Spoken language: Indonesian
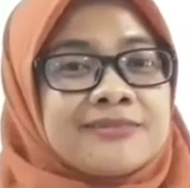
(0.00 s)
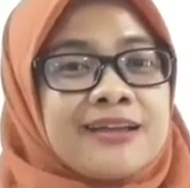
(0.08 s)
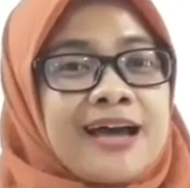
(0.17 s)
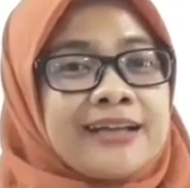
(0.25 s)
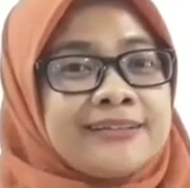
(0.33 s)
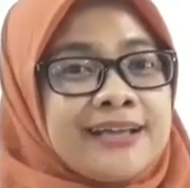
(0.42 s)

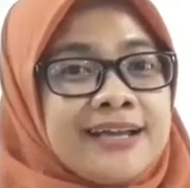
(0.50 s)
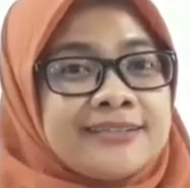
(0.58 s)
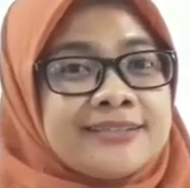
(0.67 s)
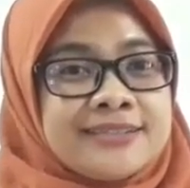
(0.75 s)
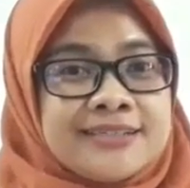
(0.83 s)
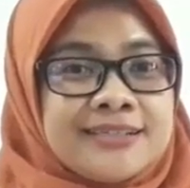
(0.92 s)
ada
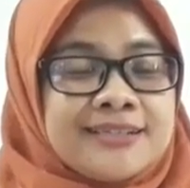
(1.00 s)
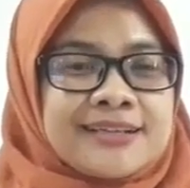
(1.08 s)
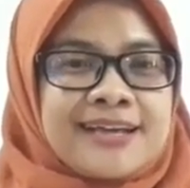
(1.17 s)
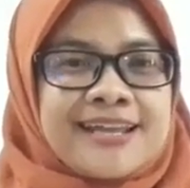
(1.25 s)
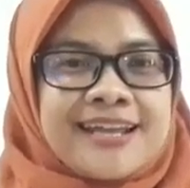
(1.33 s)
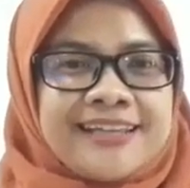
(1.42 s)
di
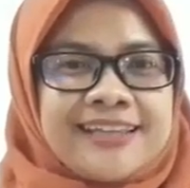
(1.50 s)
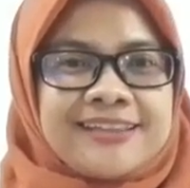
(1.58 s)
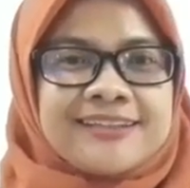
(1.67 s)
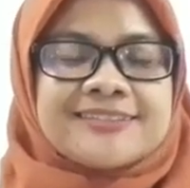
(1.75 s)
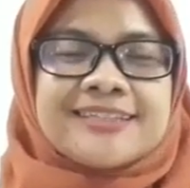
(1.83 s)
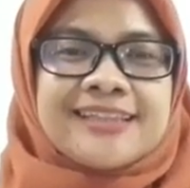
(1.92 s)
negara kita
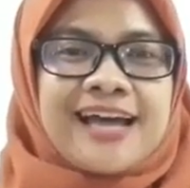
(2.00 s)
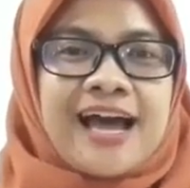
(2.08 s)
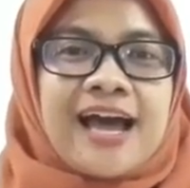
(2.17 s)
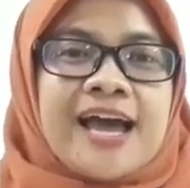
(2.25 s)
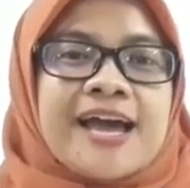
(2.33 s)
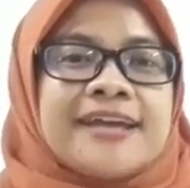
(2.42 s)

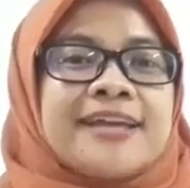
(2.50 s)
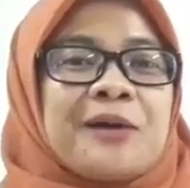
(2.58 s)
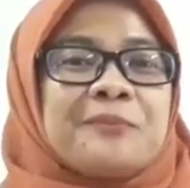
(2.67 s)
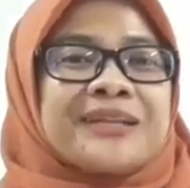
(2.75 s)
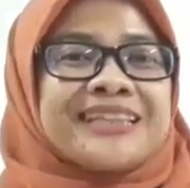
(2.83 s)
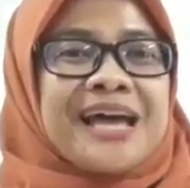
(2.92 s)
tercinta.
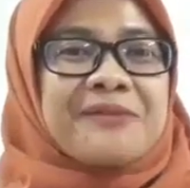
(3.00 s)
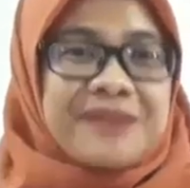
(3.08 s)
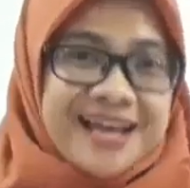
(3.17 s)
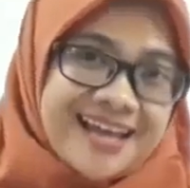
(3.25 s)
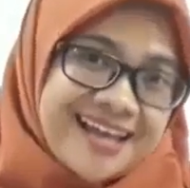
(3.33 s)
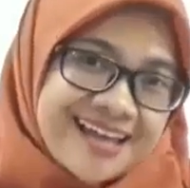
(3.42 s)
Yang
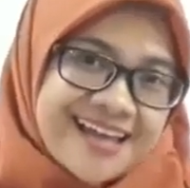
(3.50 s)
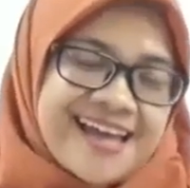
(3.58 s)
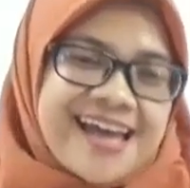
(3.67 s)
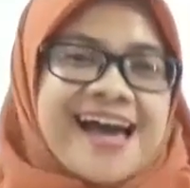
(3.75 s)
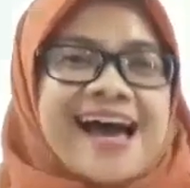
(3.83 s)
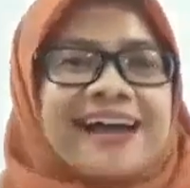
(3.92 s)
pertama
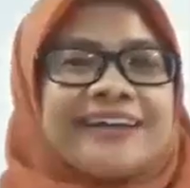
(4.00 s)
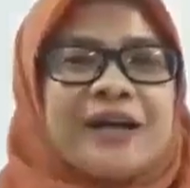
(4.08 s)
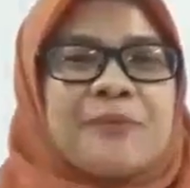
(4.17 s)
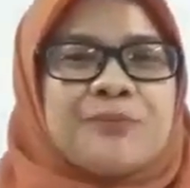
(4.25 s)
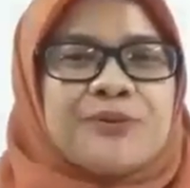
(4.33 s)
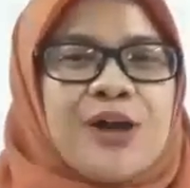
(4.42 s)
ada
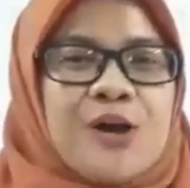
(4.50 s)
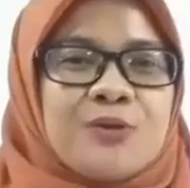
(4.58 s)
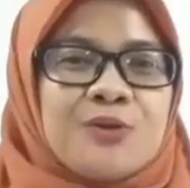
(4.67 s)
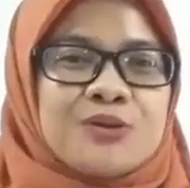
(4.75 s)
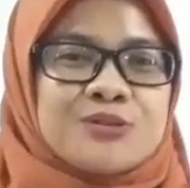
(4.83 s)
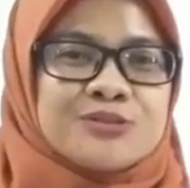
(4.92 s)

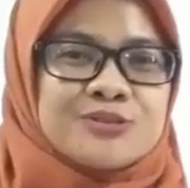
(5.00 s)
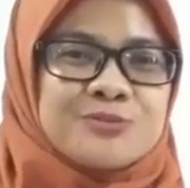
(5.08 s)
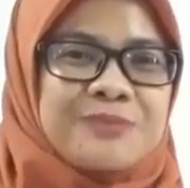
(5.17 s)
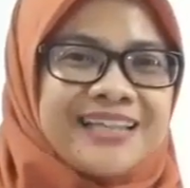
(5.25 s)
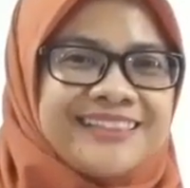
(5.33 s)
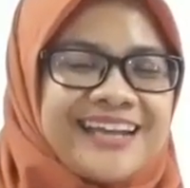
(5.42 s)
Pulau
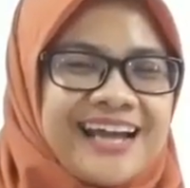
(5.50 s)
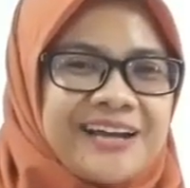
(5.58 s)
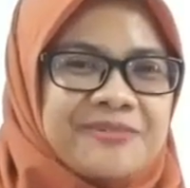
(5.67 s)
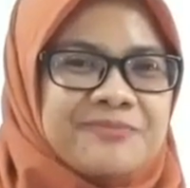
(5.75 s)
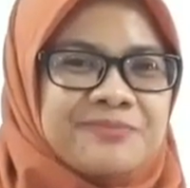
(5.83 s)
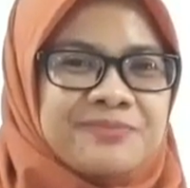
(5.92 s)

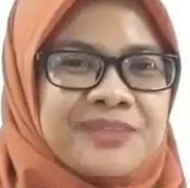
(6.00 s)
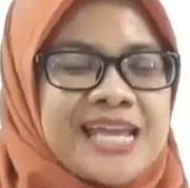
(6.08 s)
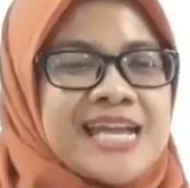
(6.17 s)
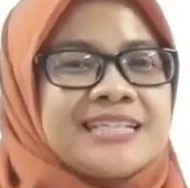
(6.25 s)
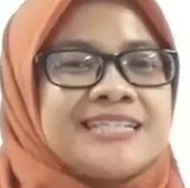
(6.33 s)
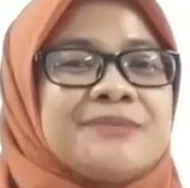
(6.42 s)
Sumatera.
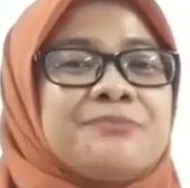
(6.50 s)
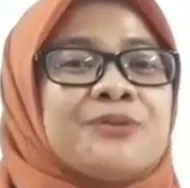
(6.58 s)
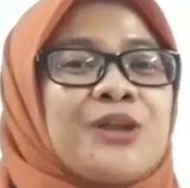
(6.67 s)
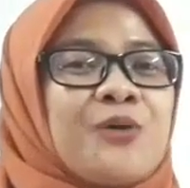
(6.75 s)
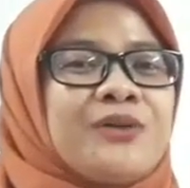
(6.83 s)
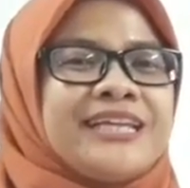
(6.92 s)
Di
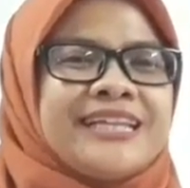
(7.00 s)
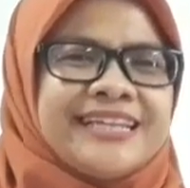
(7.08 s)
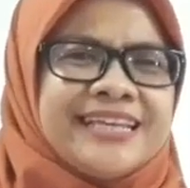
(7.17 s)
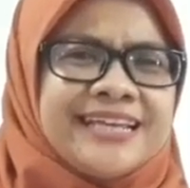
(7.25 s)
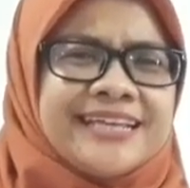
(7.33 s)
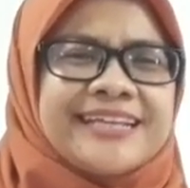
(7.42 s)
pulau
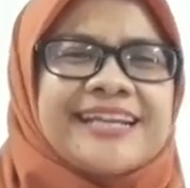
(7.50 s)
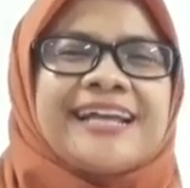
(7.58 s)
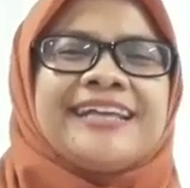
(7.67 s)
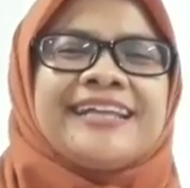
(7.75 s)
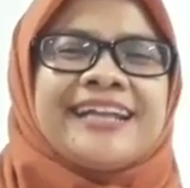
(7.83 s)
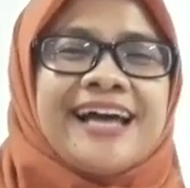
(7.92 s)
ini
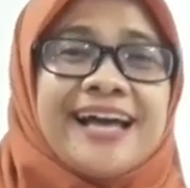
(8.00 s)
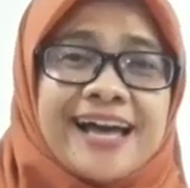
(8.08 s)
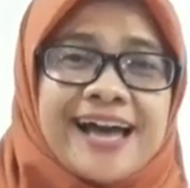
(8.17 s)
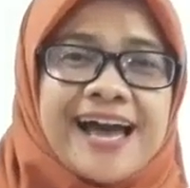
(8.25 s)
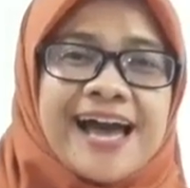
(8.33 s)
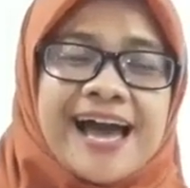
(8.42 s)

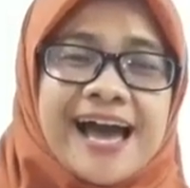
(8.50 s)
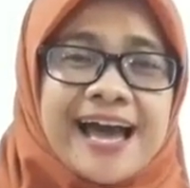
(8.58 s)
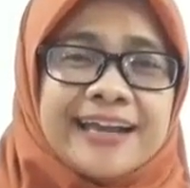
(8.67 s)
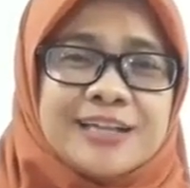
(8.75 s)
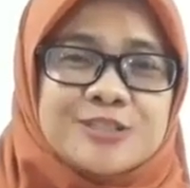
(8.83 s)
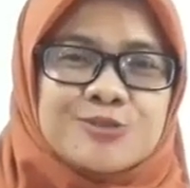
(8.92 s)
kira-kira
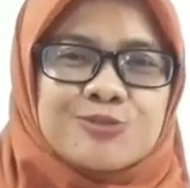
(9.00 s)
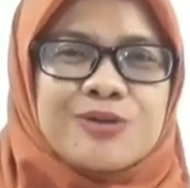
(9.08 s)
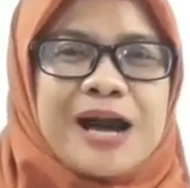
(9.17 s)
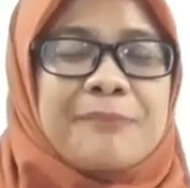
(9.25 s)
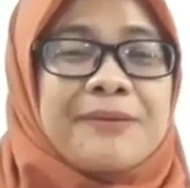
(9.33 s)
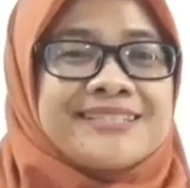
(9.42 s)
ada suku
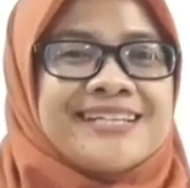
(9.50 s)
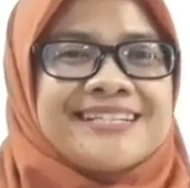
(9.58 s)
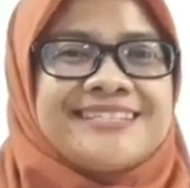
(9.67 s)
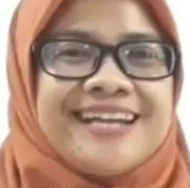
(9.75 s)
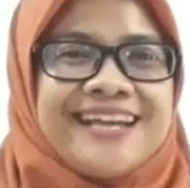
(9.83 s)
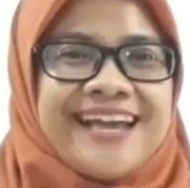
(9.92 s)
apa
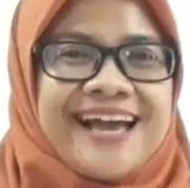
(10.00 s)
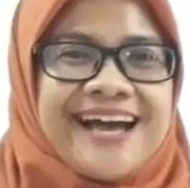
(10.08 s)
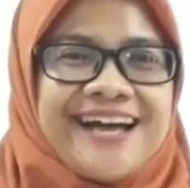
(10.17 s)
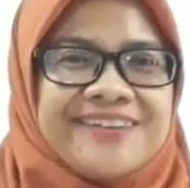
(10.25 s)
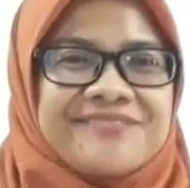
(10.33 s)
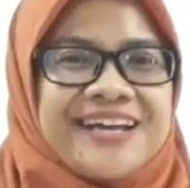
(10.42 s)
saja
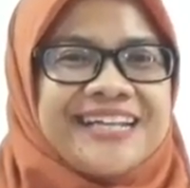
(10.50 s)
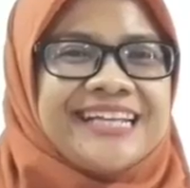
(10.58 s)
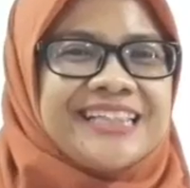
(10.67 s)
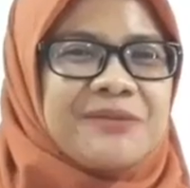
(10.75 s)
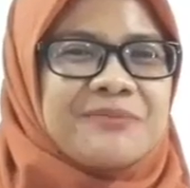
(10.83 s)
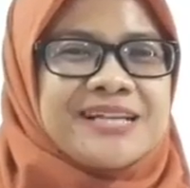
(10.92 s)
ya? Mari
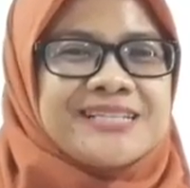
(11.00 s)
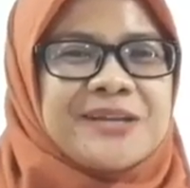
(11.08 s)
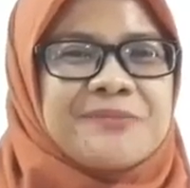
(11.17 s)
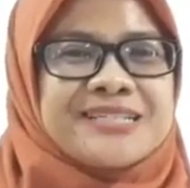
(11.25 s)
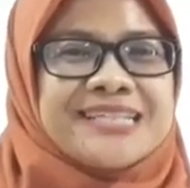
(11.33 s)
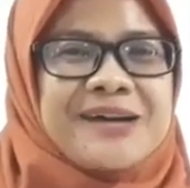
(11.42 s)
kita belajar
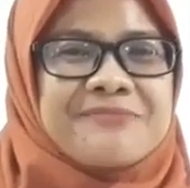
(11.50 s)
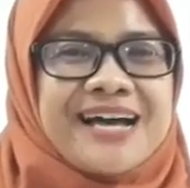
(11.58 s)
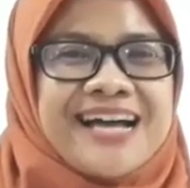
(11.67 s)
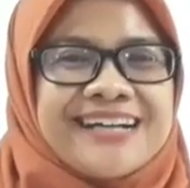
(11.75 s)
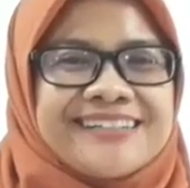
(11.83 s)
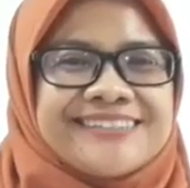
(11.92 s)

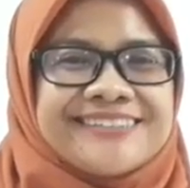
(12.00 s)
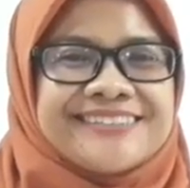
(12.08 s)
bersama.